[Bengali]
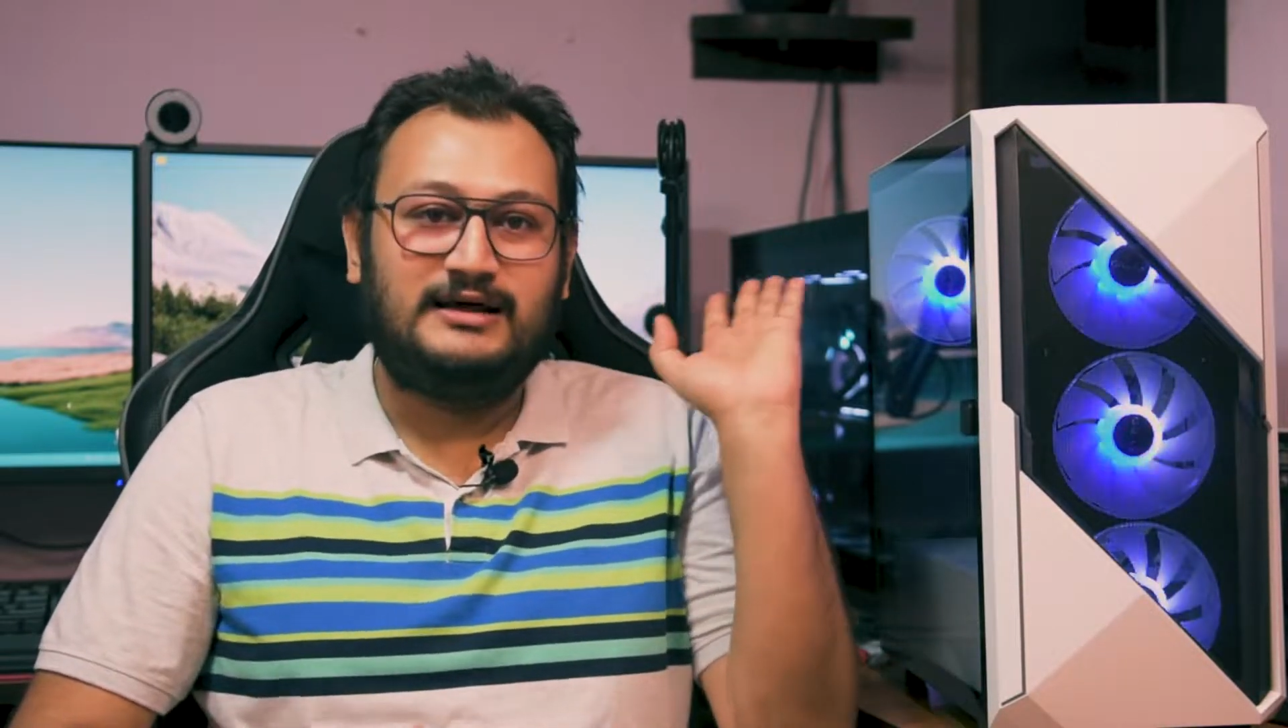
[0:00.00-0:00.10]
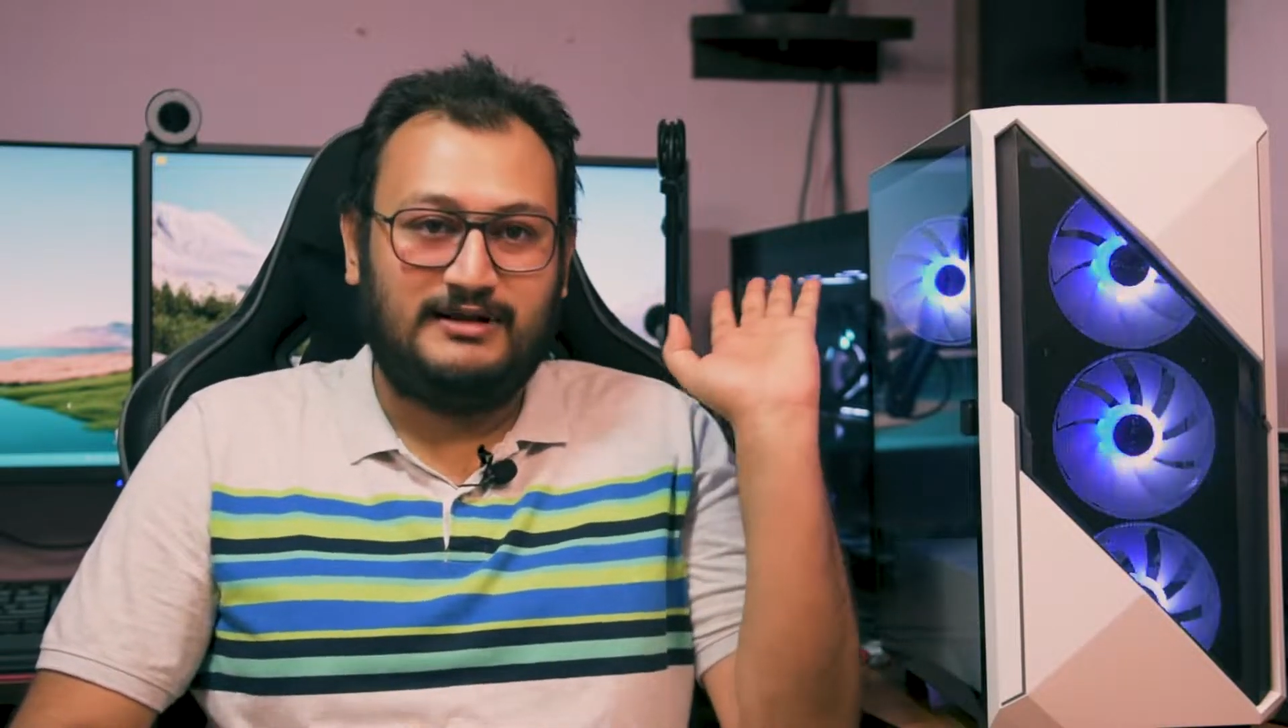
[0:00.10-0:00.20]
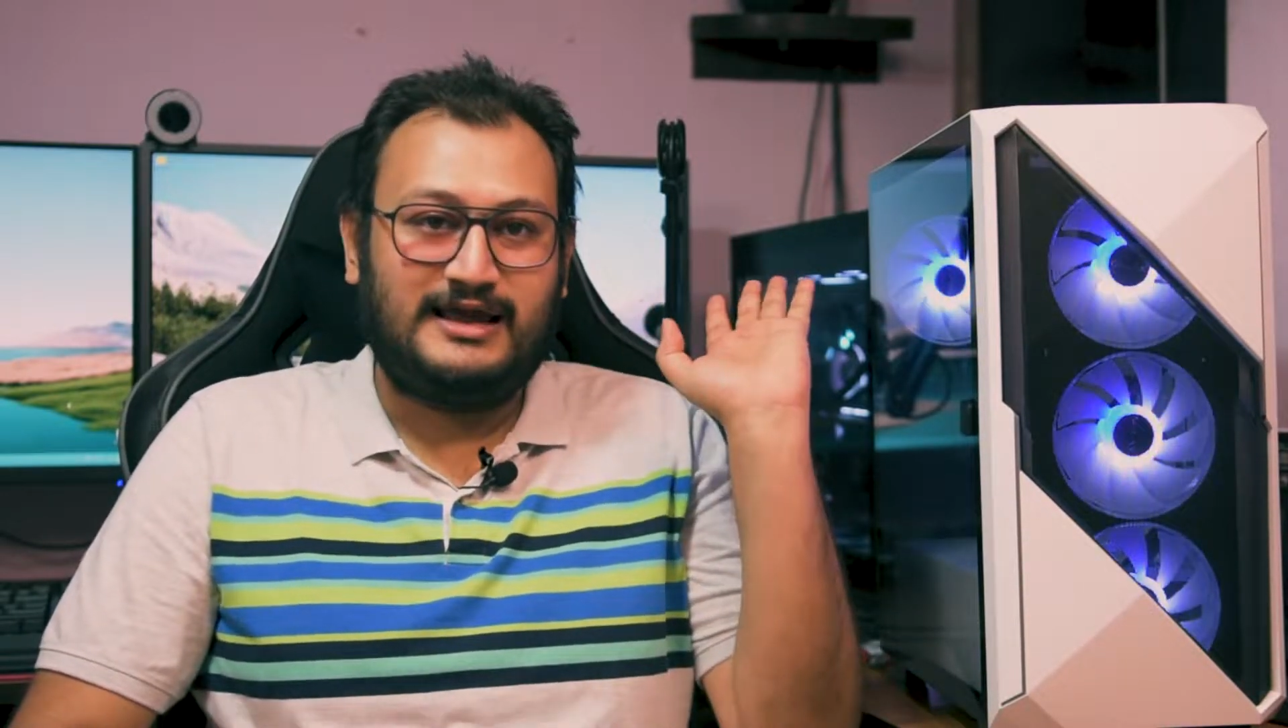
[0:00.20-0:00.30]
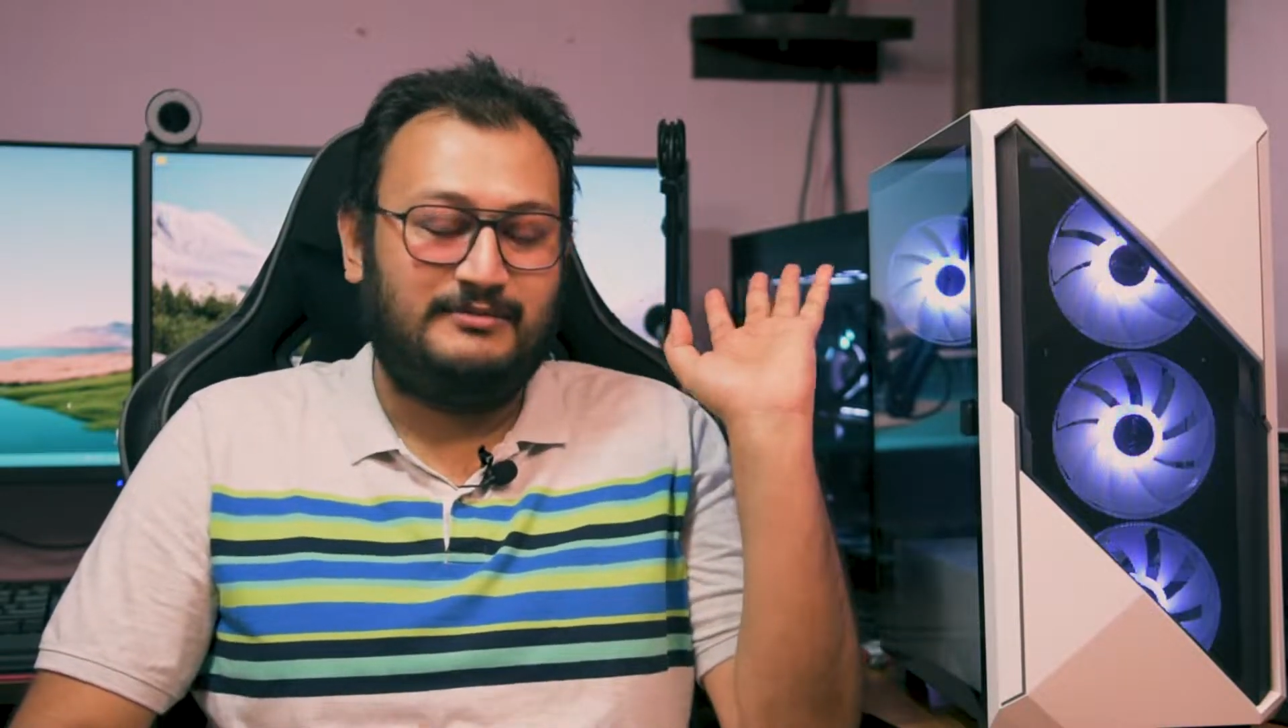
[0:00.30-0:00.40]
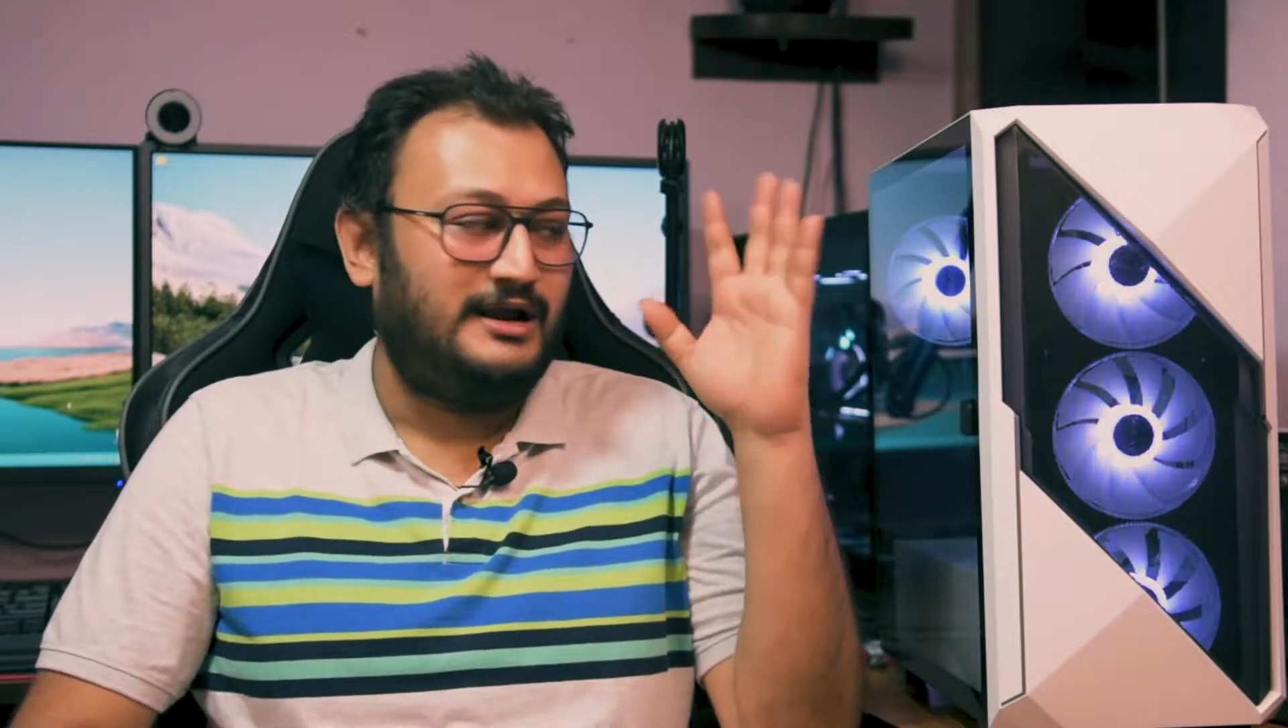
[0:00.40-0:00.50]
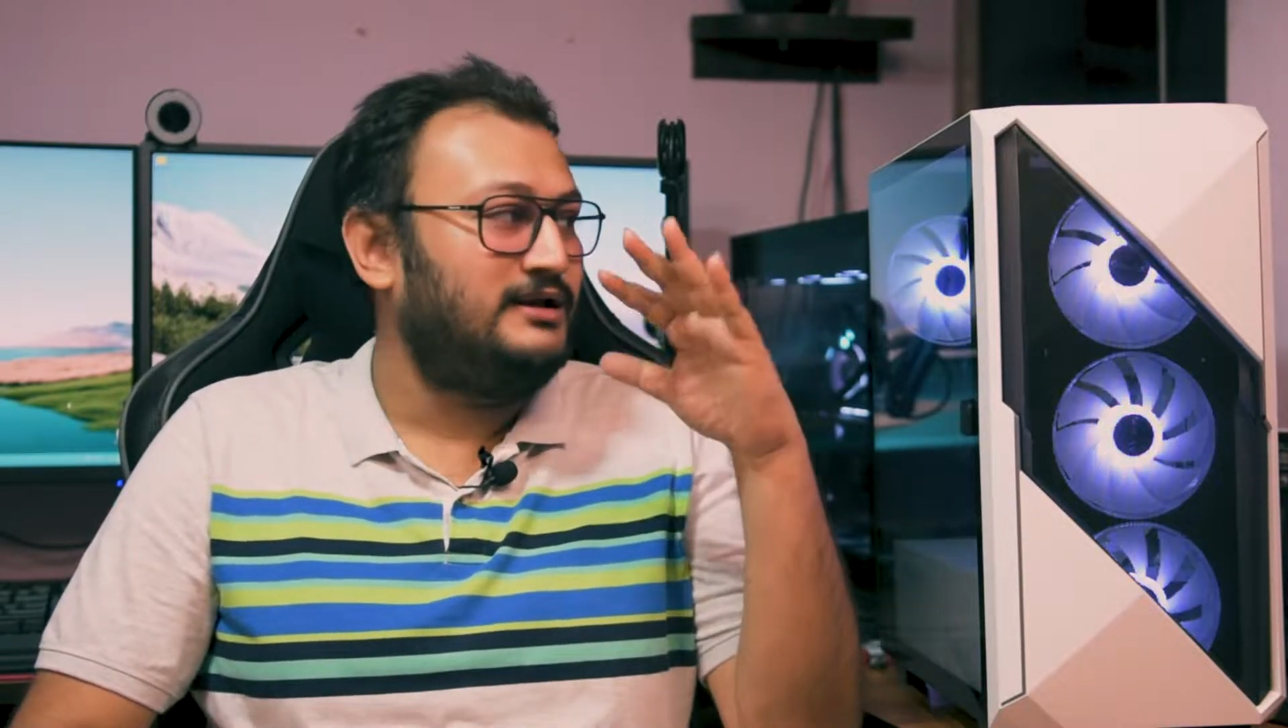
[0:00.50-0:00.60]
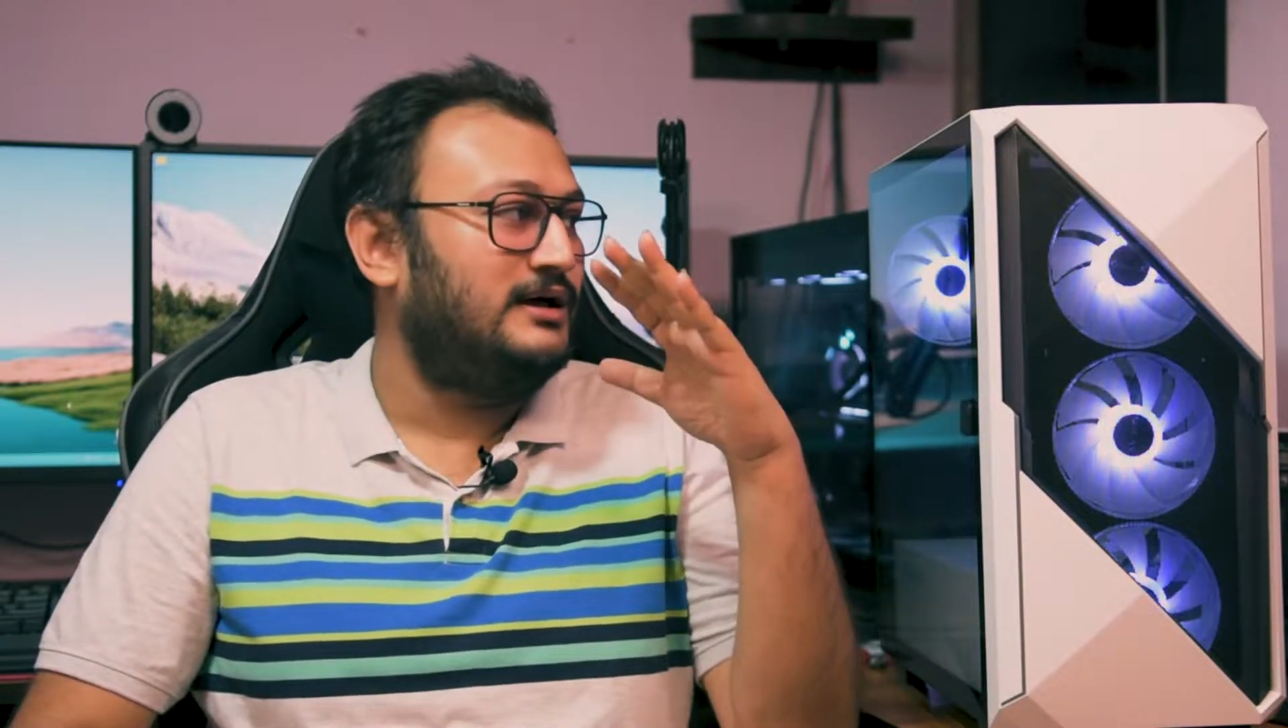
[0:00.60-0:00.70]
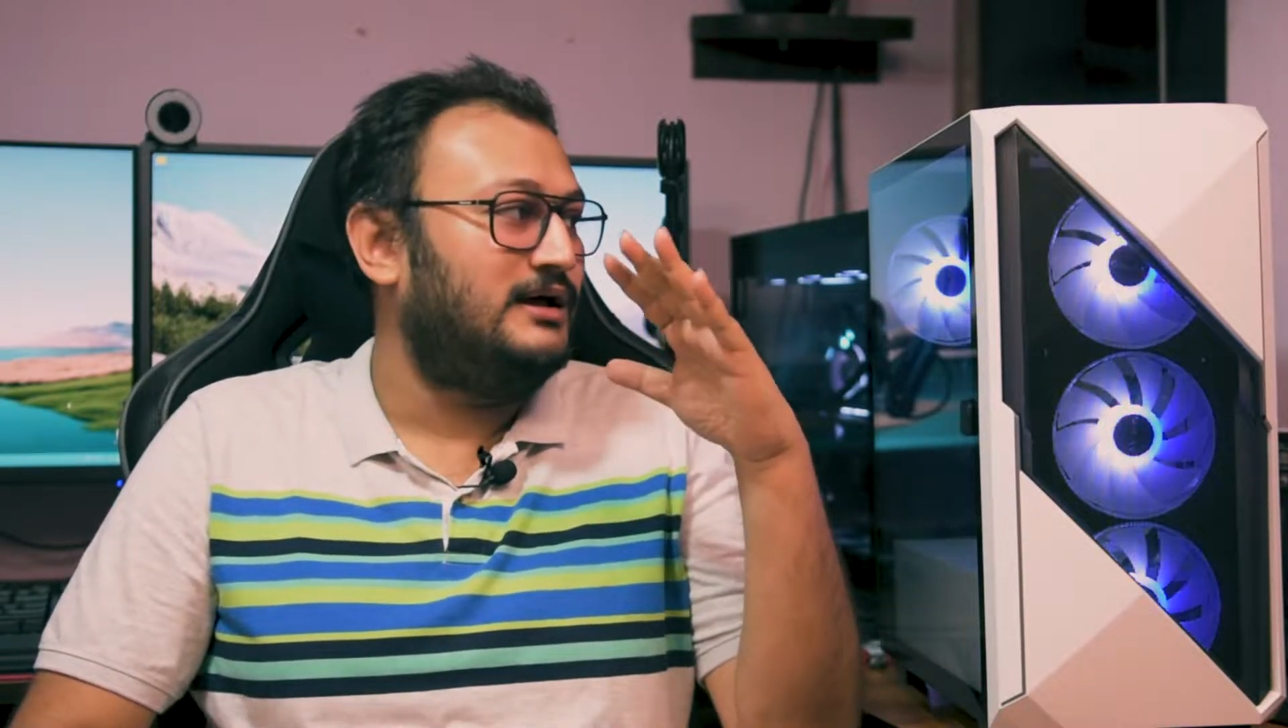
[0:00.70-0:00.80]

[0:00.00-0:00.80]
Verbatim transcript: টাওয়ার ক্যাবিনেট